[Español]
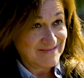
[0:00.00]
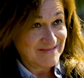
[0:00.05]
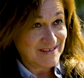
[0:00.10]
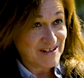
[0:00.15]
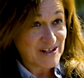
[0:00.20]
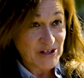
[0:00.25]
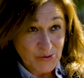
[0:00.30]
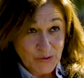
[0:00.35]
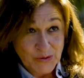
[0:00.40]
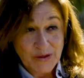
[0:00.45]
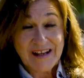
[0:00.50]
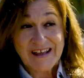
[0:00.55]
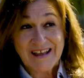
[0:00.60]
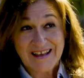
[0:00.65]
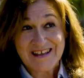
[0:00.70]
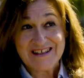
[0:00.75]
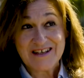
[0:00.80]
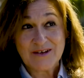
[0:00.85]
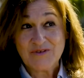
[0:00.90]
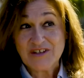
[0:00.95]
recurren
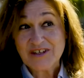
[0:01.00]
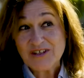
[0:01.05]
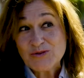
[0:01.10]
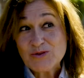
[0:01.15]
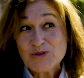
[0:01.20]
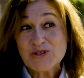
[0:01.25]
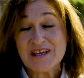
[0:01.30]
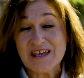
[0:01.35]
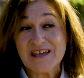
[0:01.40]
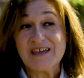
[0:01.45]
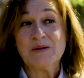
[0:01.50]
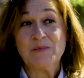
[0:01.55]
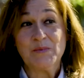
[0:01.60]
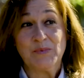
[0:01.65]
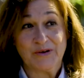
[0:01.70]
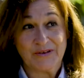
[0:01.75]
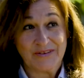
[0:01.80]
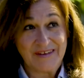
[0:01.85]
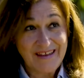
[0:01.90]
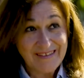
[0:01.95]
a ella fíjate tú si es
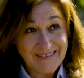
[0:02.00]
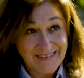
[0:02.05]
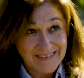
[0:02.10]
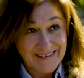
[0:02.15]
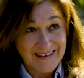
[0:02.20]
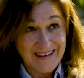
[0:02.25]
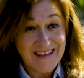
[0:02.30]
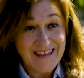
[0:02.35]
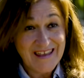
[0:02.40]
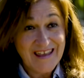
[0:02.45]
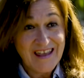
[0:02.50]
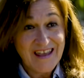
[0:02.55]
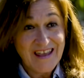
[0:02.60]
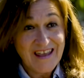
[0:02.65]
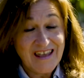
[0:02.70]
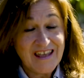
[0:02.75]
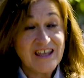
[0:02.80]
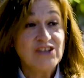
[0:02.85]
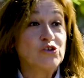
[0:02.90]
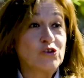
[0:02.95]
importante
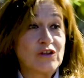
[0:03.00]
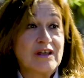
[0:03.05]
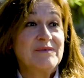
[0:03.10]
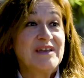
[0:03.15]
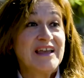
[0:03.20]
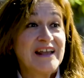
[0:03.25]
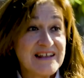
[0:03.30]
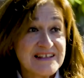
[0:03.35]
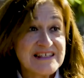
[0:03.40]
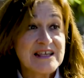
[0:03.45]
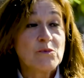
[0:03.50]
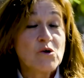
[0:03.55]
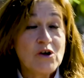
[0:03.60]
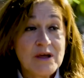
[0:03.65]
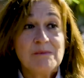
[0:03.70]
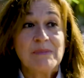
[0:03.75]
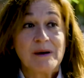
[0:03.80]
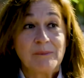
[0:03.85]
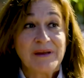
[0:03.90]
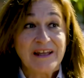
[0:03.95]
y todavía la hacemos
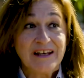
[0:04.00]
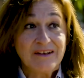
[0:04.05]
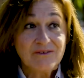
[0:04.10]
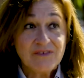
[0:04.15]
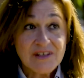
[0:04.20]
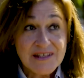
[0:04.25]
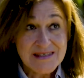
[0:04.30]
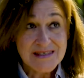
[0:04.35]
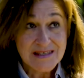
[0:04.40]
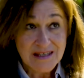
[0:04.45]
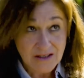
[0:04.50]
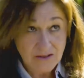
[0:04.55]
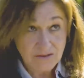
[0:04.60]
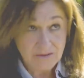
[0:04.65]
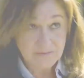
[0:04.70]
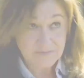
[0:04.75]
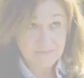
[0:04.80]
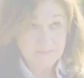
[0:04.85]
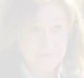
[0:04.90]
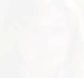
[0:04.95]
en papel
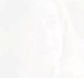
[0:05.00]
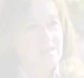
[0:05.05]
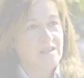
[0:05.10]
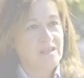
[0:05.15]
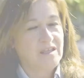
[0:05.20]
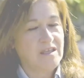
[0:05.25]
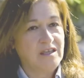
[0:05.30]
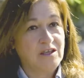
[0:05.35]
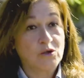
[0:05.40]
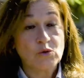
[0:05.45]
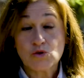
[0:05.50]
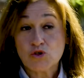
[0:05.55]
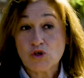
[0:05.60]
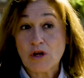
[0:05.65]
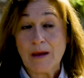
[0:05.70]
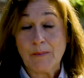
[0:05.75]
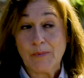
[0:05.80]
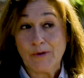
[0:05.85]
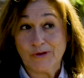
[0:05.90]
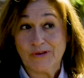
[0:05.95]
físico e incluso
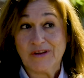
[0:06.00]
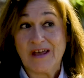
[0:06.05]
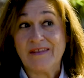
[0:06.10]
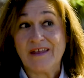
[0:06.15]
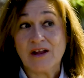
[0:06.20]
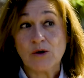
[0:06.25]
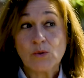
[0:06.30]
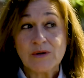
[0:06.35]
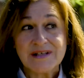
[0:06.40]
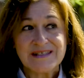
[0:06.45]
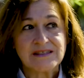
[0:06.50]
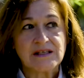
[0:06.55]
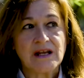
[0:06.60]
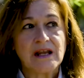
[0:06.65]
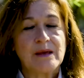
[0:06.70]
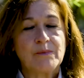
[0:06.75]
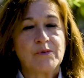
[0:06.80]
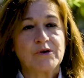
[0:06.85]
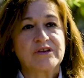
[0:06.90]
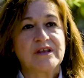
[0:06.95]
la portada
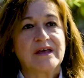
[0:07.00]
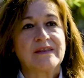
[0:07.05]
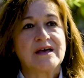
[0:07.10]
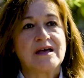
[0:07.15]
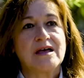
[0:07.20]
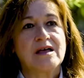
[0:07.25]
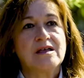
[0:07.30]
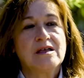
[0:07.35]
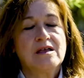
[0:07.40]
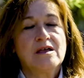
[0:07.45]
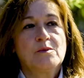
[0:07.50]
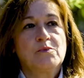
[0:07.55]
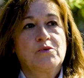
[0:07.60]
nuestra, la portada,